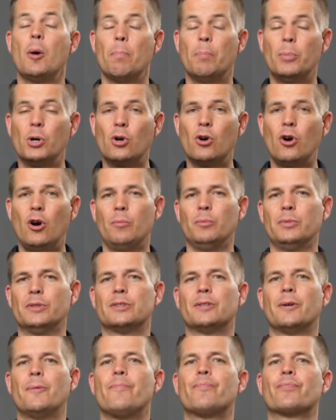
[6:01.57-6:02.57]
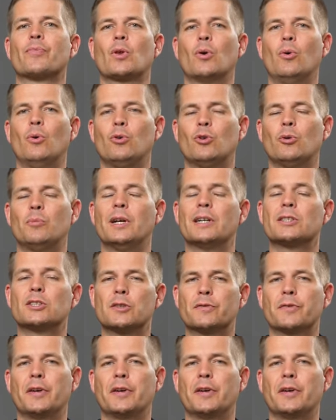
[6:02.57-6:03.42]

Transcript: bekommst. Und um das zu